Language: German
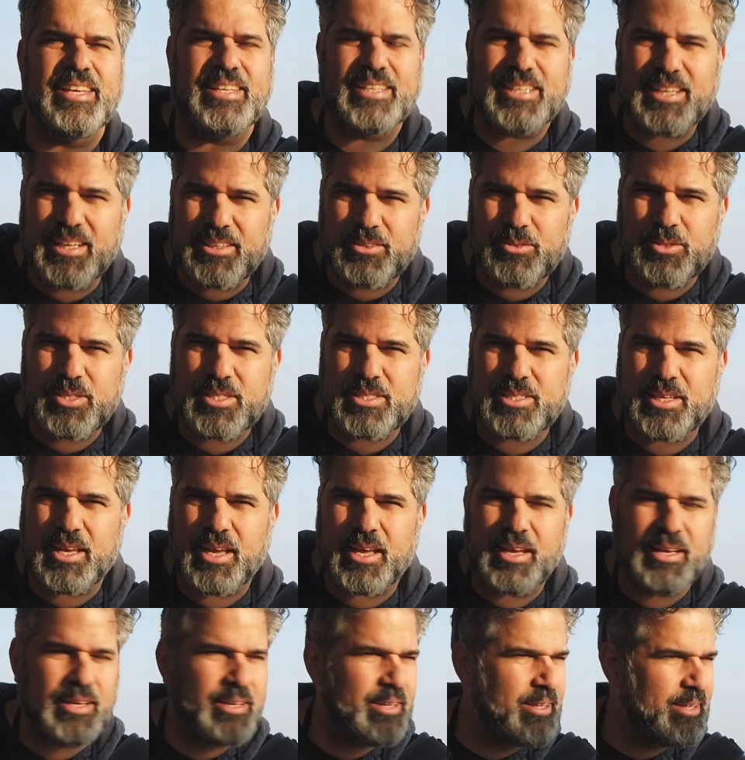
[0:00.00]
Ich kann nur
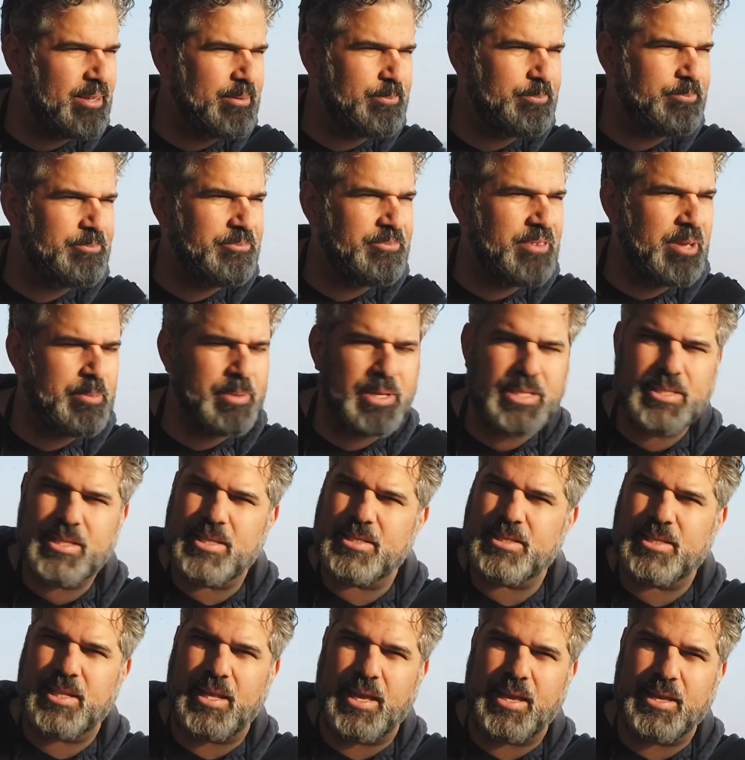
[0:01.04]
sagen, ähm, wenn man
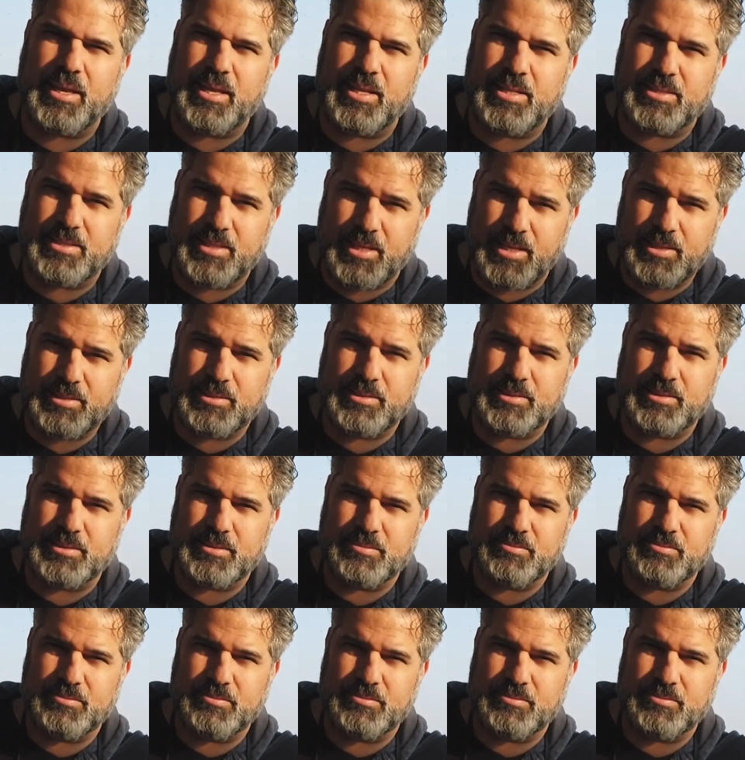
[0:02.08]
das Kleingeld hat,